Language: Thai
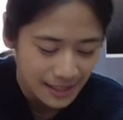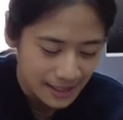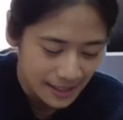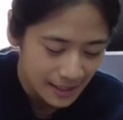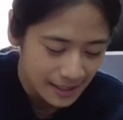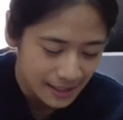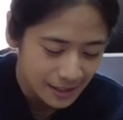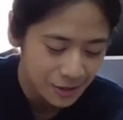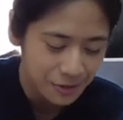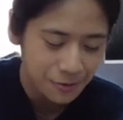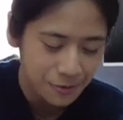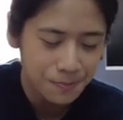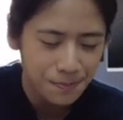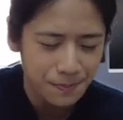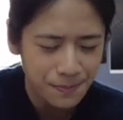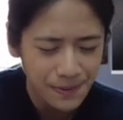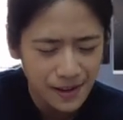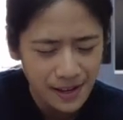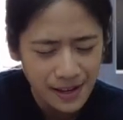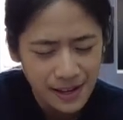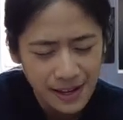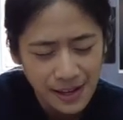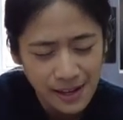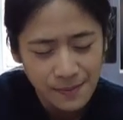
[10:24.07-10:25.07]
need you
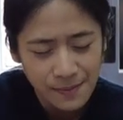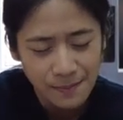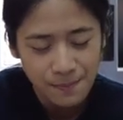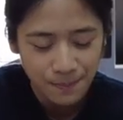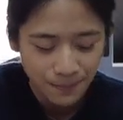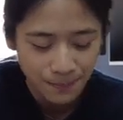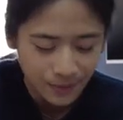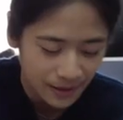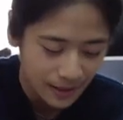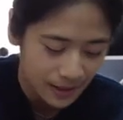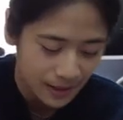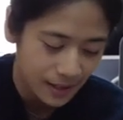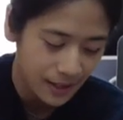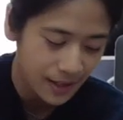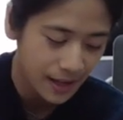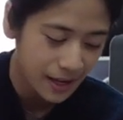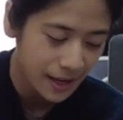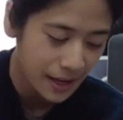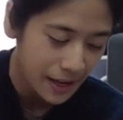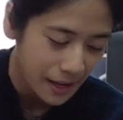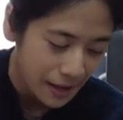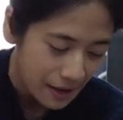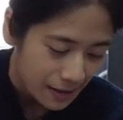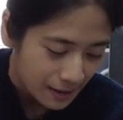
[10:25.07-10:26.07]
baby
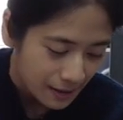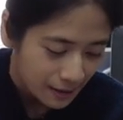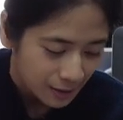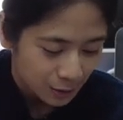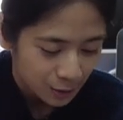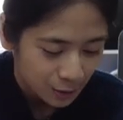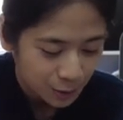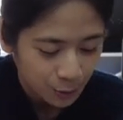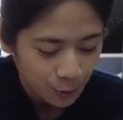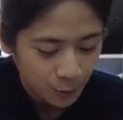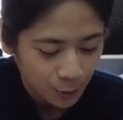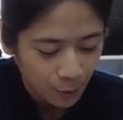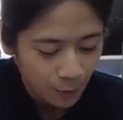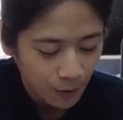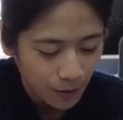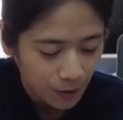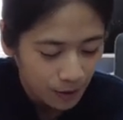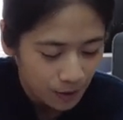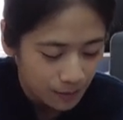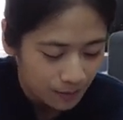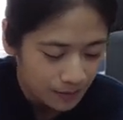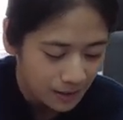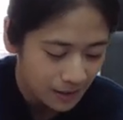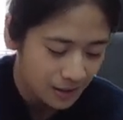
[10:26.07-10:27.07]
to
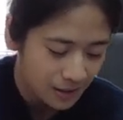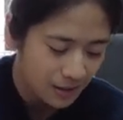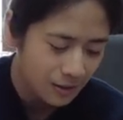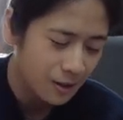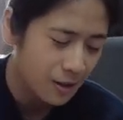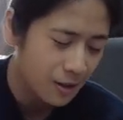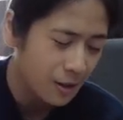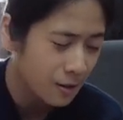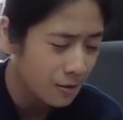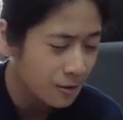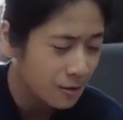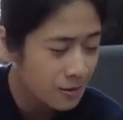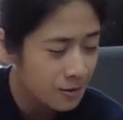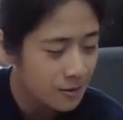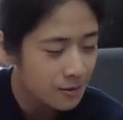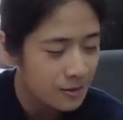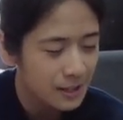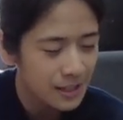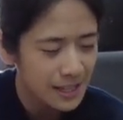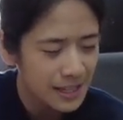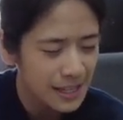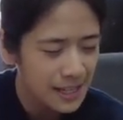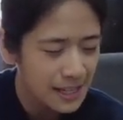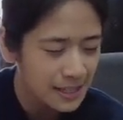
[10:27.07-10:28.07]
warm t h i s
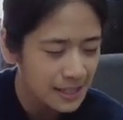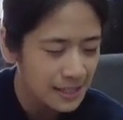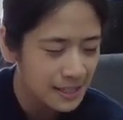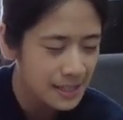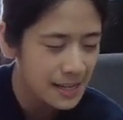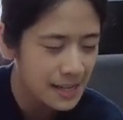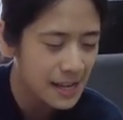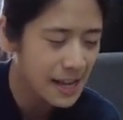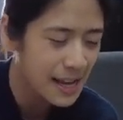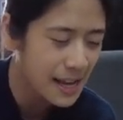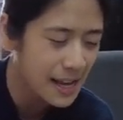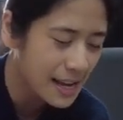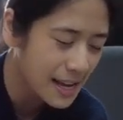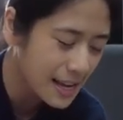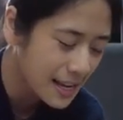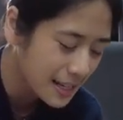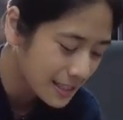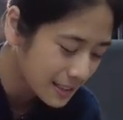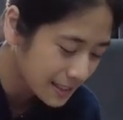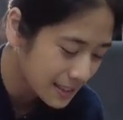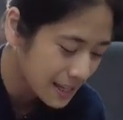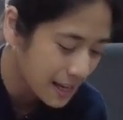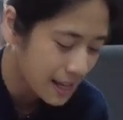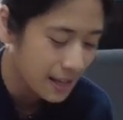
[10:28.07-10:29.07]
lonely
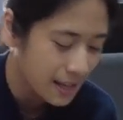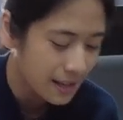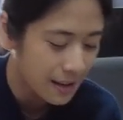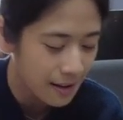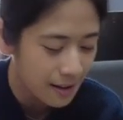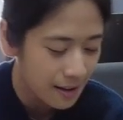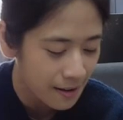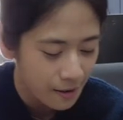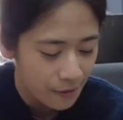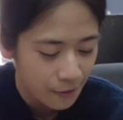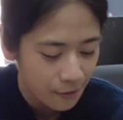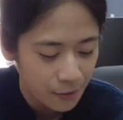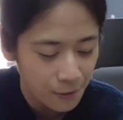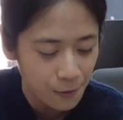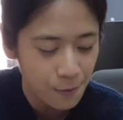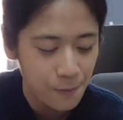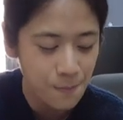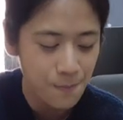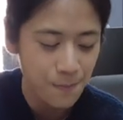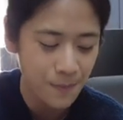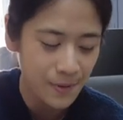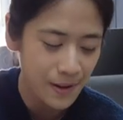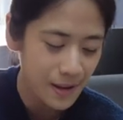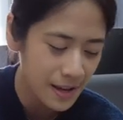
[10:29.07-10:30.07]
nights I love you
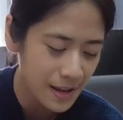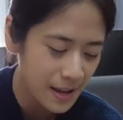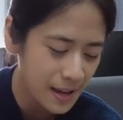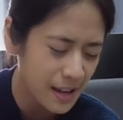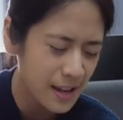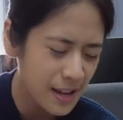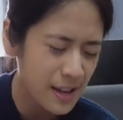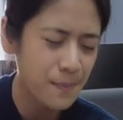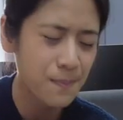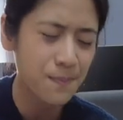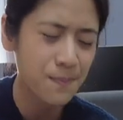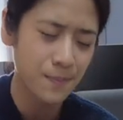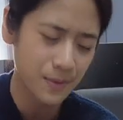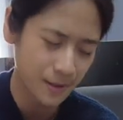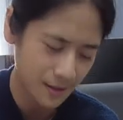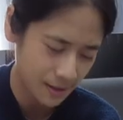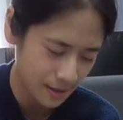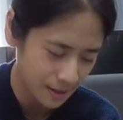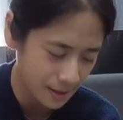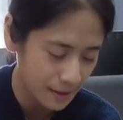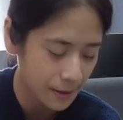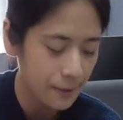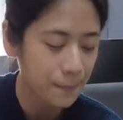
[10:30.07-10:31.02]
baby